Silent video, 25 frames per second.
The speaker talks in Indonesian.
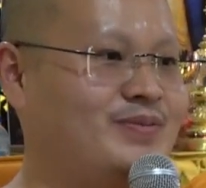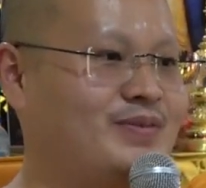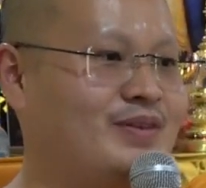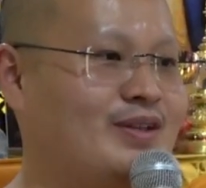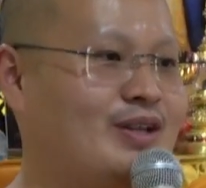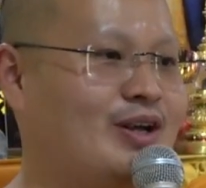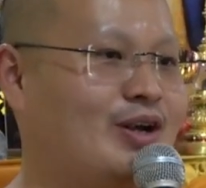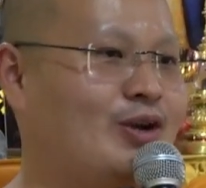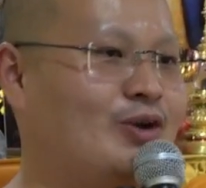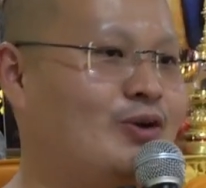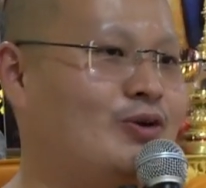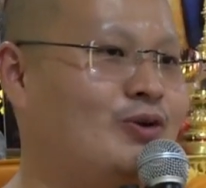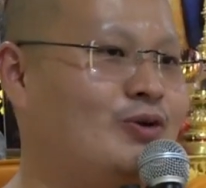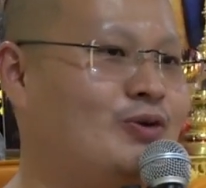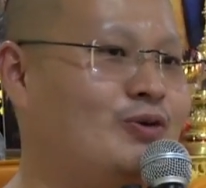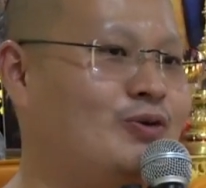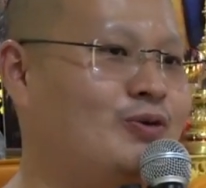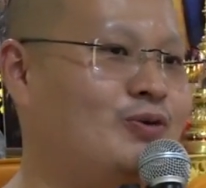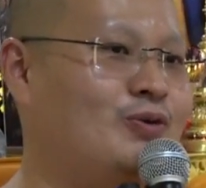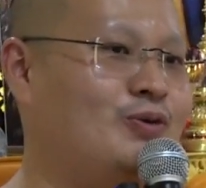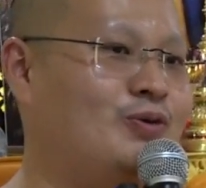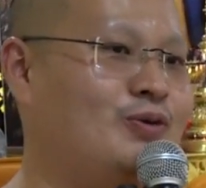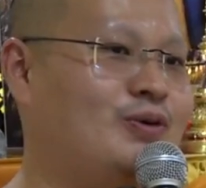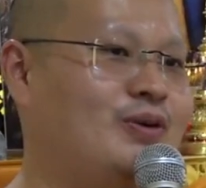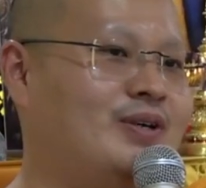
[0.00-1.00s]

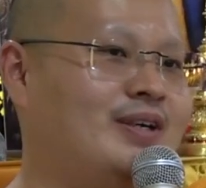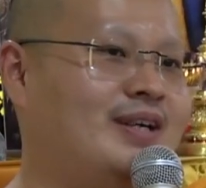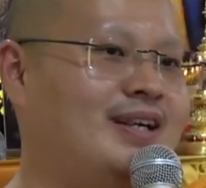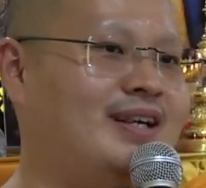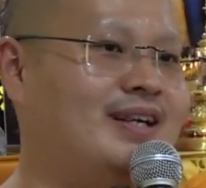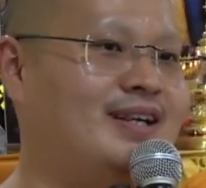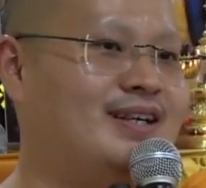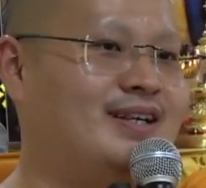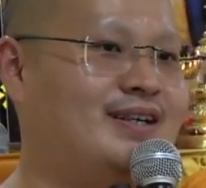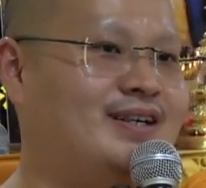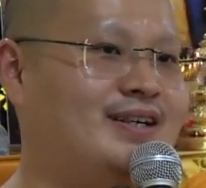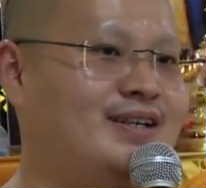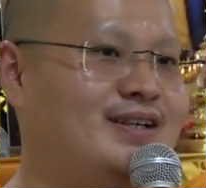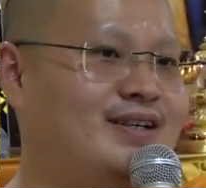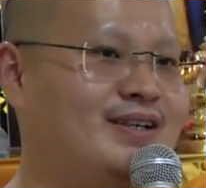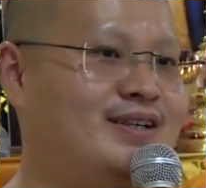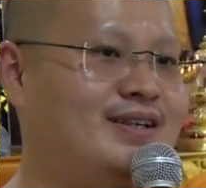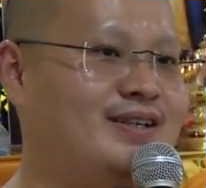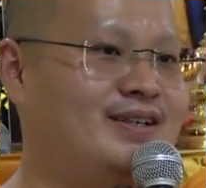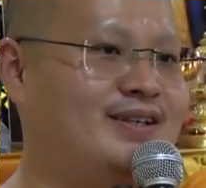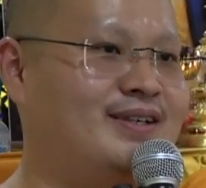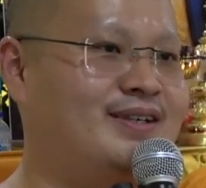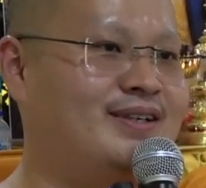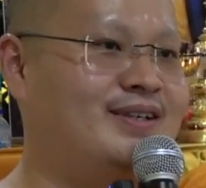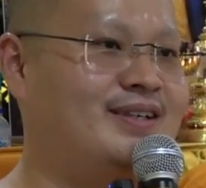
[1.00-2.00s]
Kalau
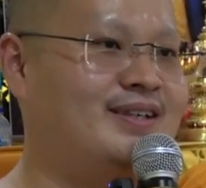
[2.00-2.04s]
uh,